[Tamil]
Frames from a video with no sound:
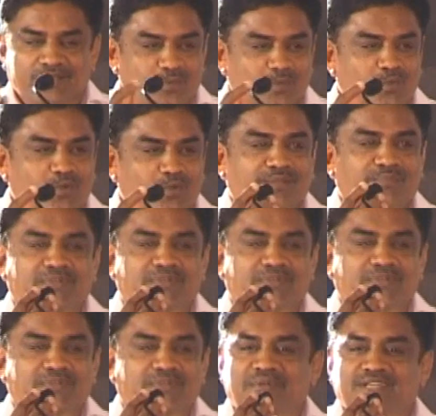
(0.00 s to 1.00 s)
இந்த ஊரில்
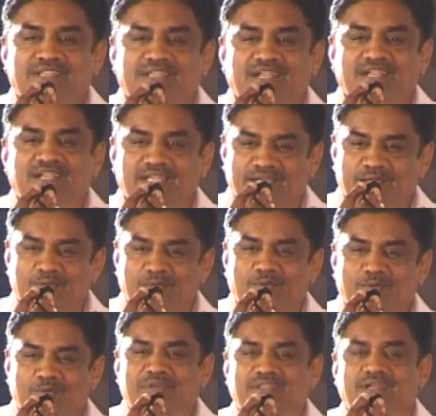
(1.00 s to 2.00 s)
பிறந்த தமிழகத்துக்கு நிறைய எங்கள்
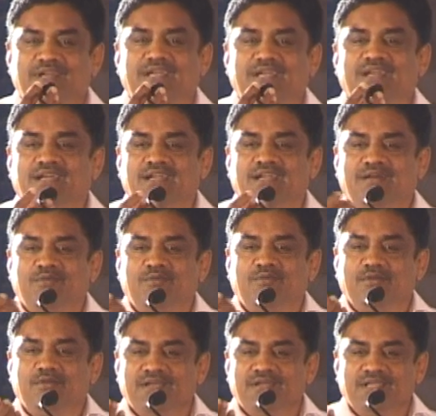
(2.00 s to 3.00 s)
ஊரில் பிறந்தால எங்களுக்கெல்லாம்
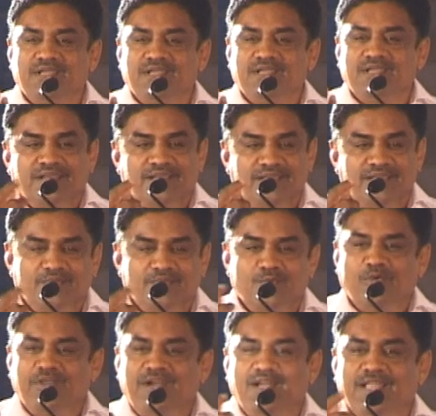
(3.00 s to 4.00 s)
ஒரு
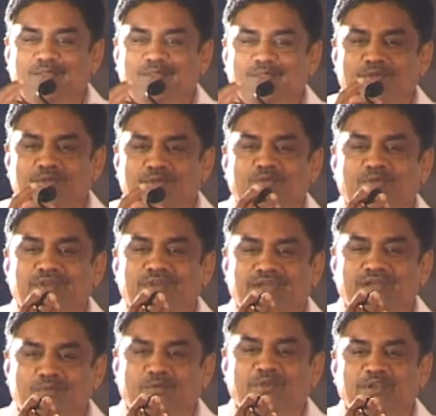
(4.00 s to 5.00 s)
கோயில் இல்லாத ஊருக்கு ஒரு
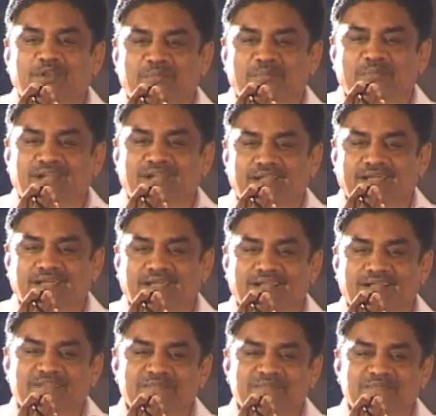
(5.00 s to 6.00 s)
கோயில் மாதிரி அண்ணன்
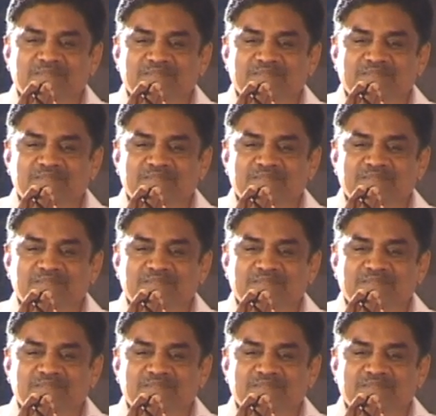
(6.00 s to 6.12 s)
எங்களுக்கு